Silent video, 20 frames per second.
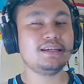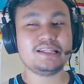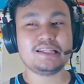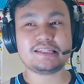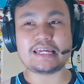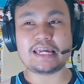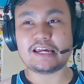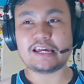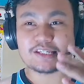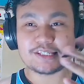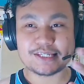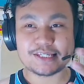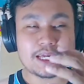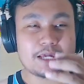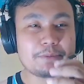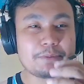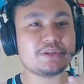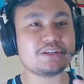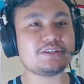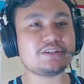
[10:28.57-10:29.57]
Cek
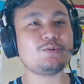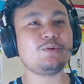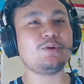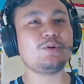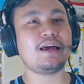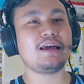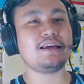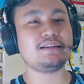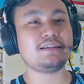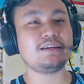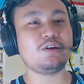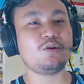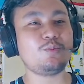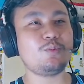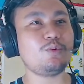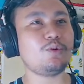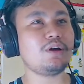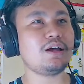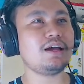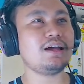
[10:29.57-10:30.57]
sik pesrolase
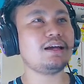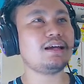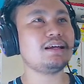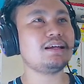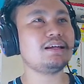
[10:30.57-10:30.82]
opo kah?